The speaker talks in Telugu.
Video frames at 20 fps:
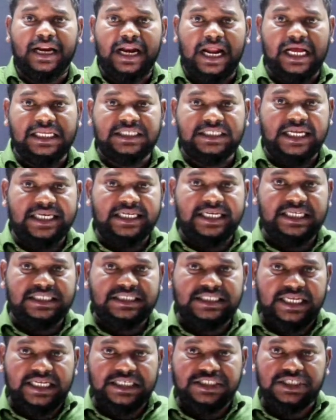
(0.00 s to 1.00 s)

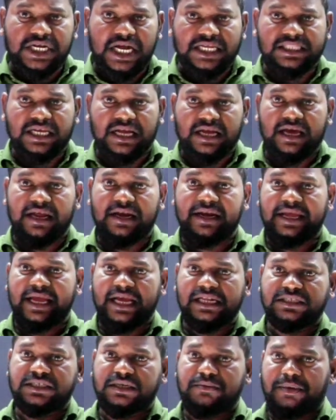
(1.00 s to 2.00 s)
రాజన్యశ్రీ శాతకర్ణి
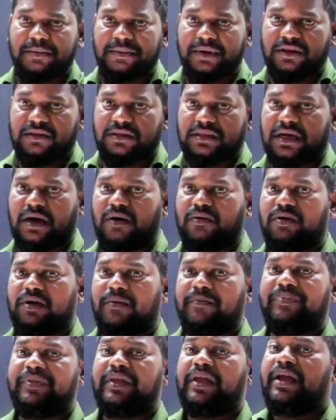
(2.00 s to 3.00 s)
అని చెప్పి పిలుస్తూ
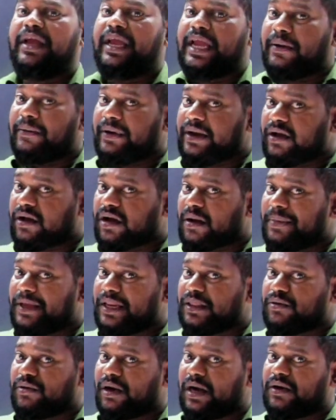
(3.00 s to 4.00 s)
ఉన్నాం ఎవరి యొక్క
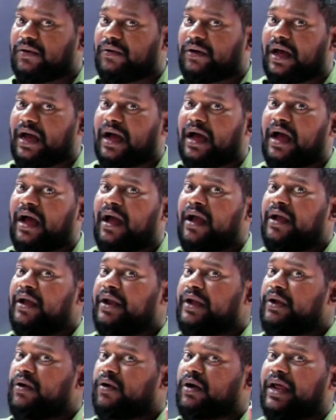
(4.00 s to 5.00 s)
బిరుదు అంటున్నా
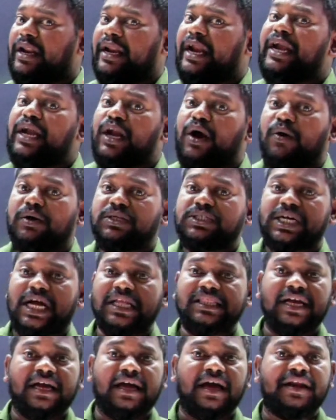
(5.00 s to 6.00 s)
ఈ యొక్క రెండవ
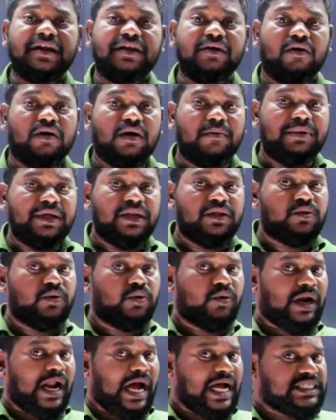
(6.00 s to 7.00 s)
శాతకర్ణి యొక్క
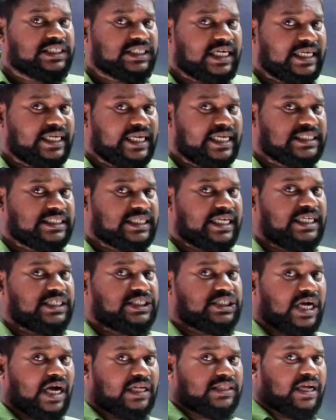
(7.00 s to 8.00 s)
బిరుదు రాజన్యశ్రీ
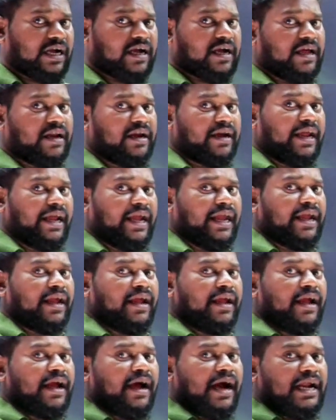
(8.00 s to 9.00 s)
శాతకర్ణి
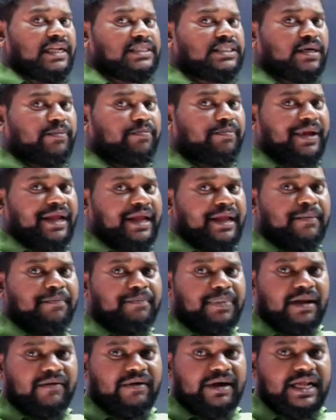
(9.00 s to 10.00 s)
అని చెప్పి
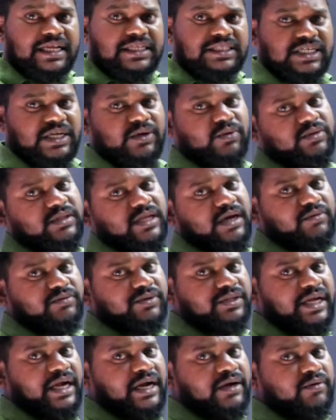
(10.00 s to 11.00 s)
పిలవడం జరుగుతూ
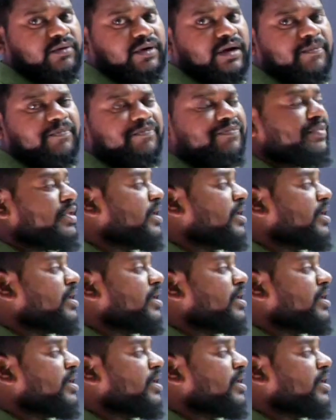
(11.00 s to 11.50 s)
ఉంది అంటున్నాం